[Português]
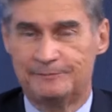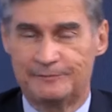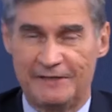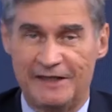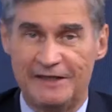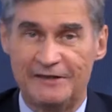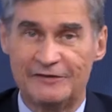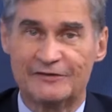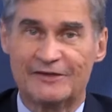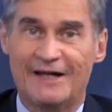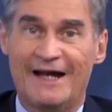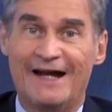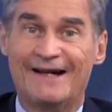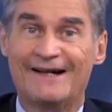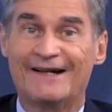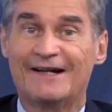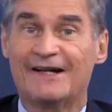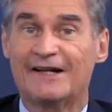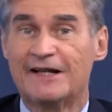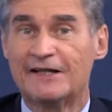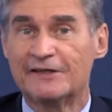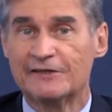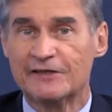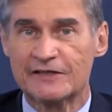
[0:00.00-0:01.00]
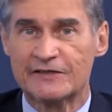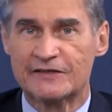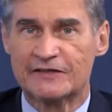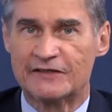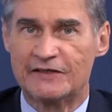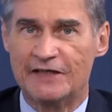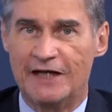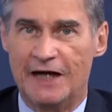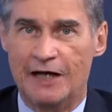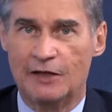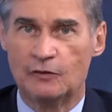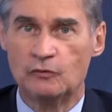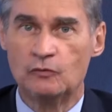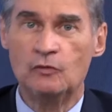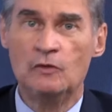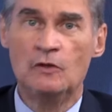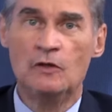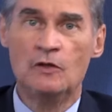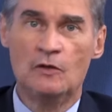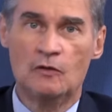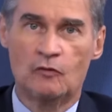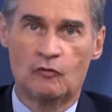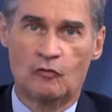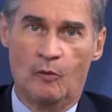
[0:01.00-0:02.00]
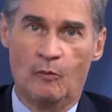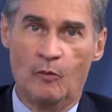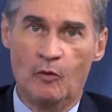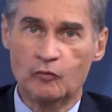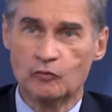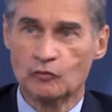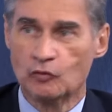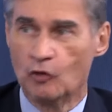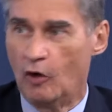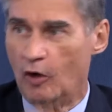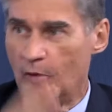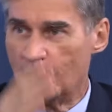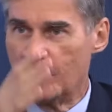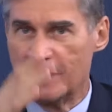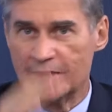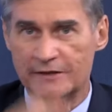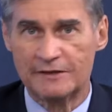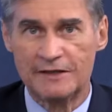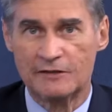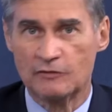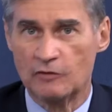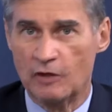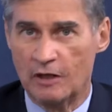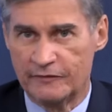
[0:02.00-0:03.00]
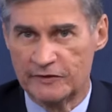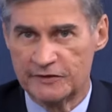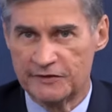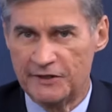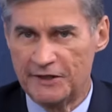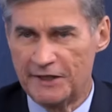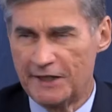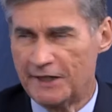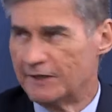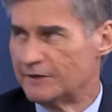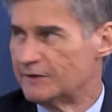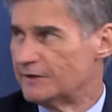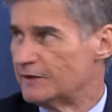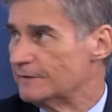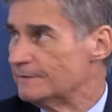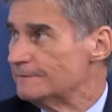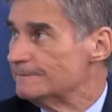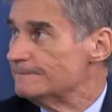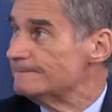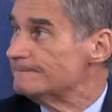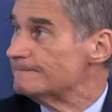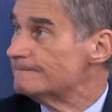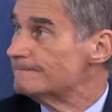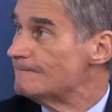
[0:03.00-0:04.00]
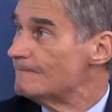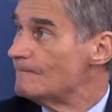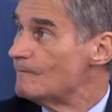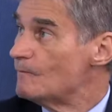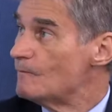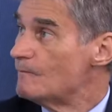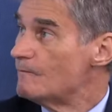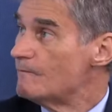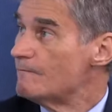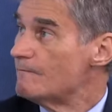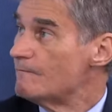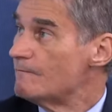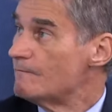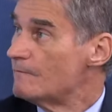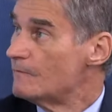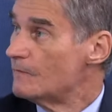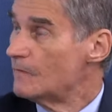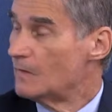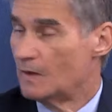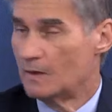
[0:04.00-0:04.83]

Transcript: tentar credenciá-lo como um nome aí da nova direita. E